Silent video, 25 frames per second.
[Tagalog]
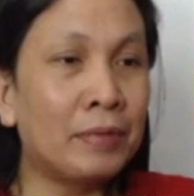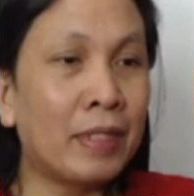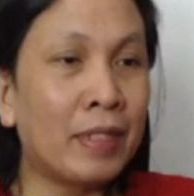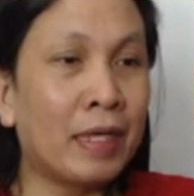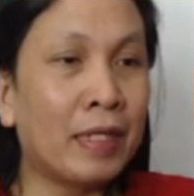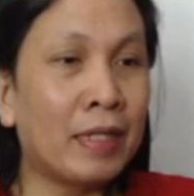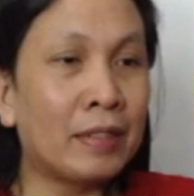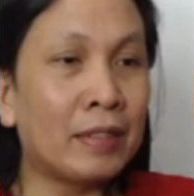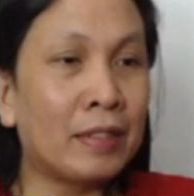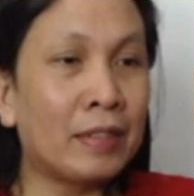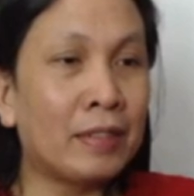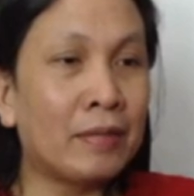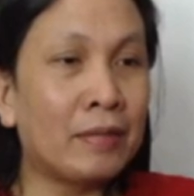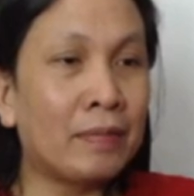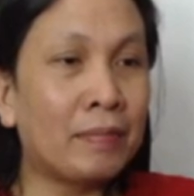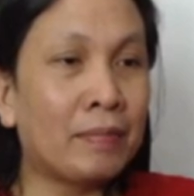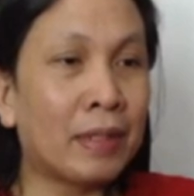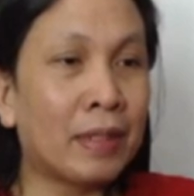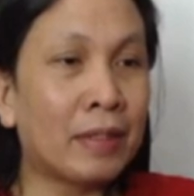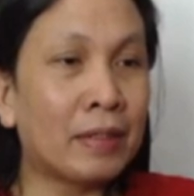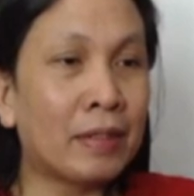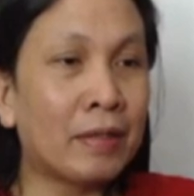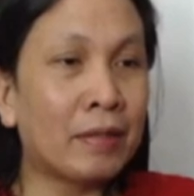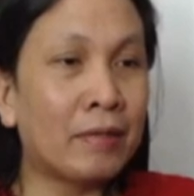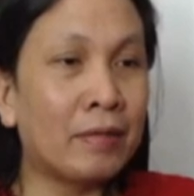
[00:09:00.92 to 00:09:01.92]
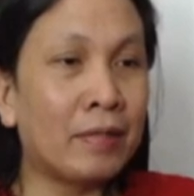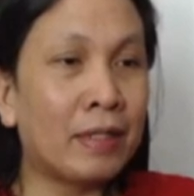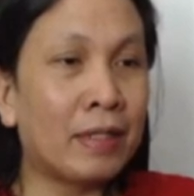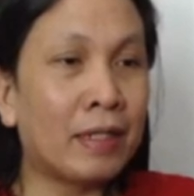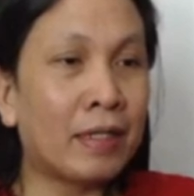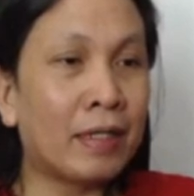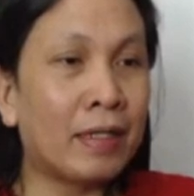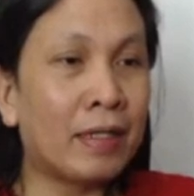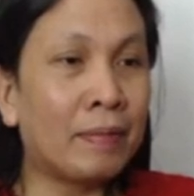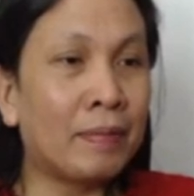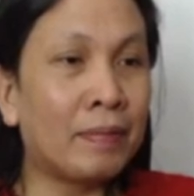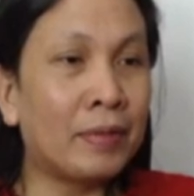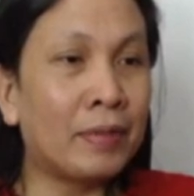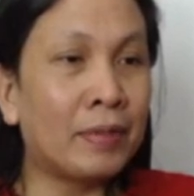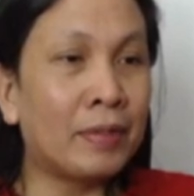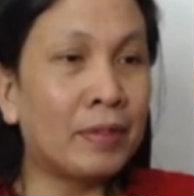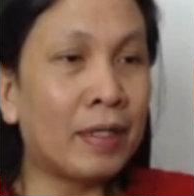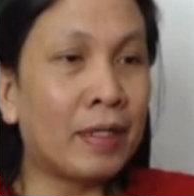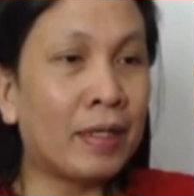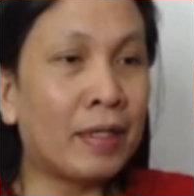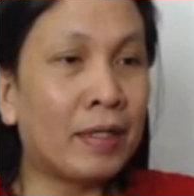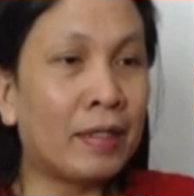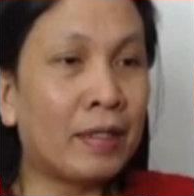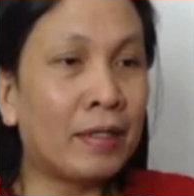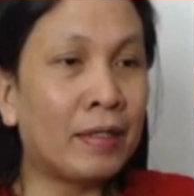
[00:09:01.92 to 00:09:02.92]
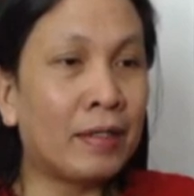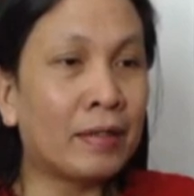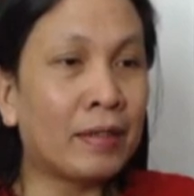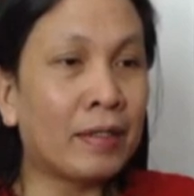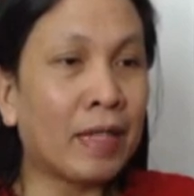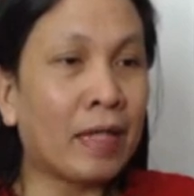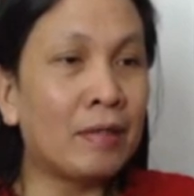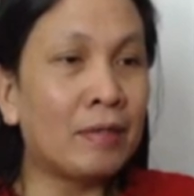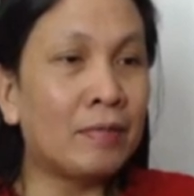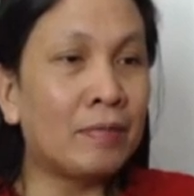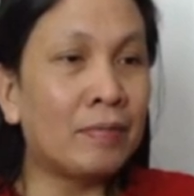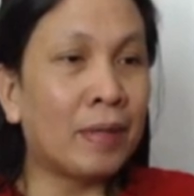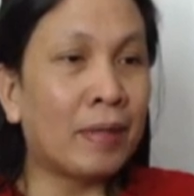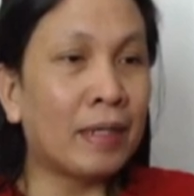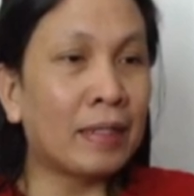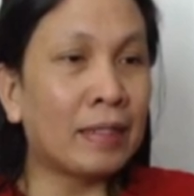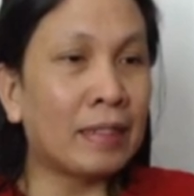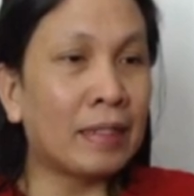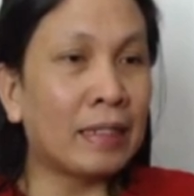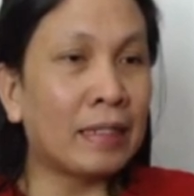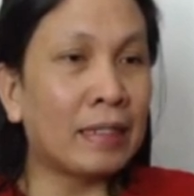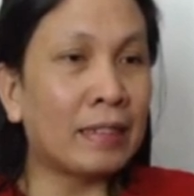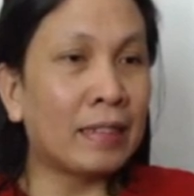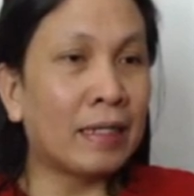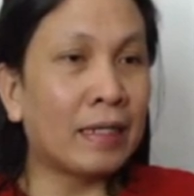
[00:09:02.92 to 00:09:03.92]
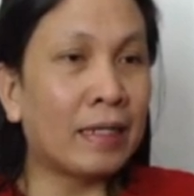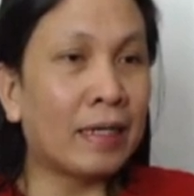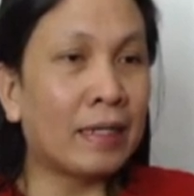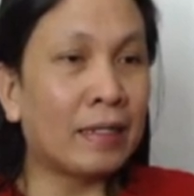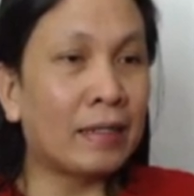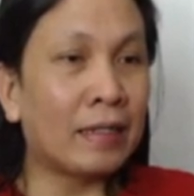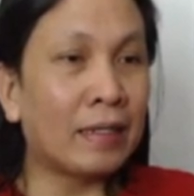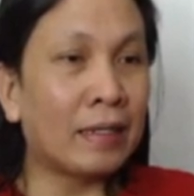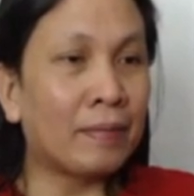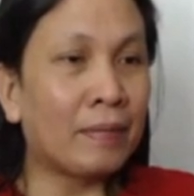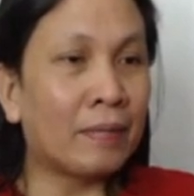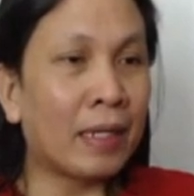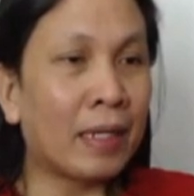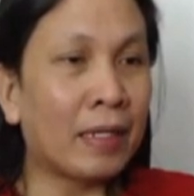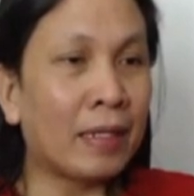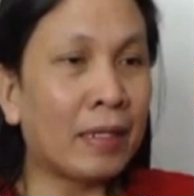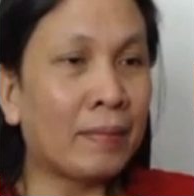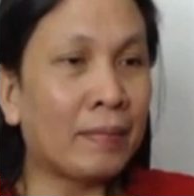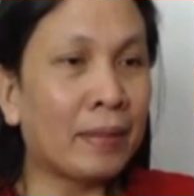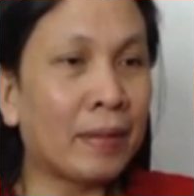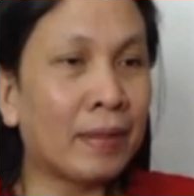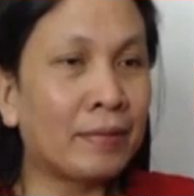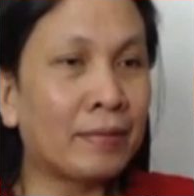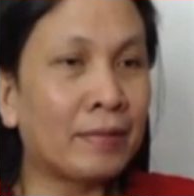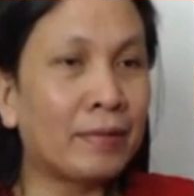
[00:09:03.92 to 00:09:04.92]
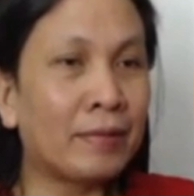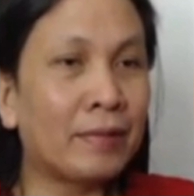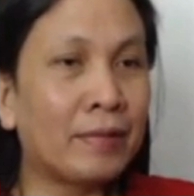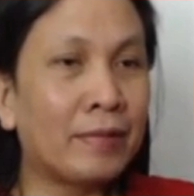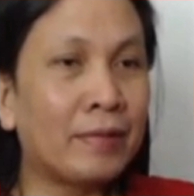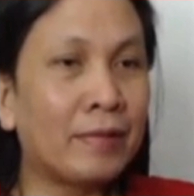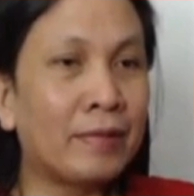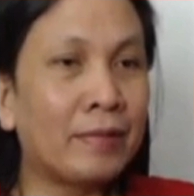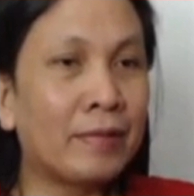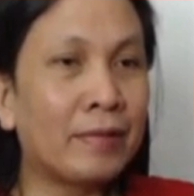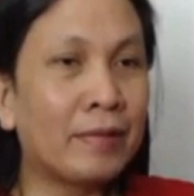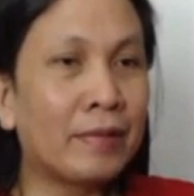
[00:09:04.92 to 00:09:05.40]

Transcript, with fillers: po natin yung particular na po na talumpati ng ating mahal na Pangulo.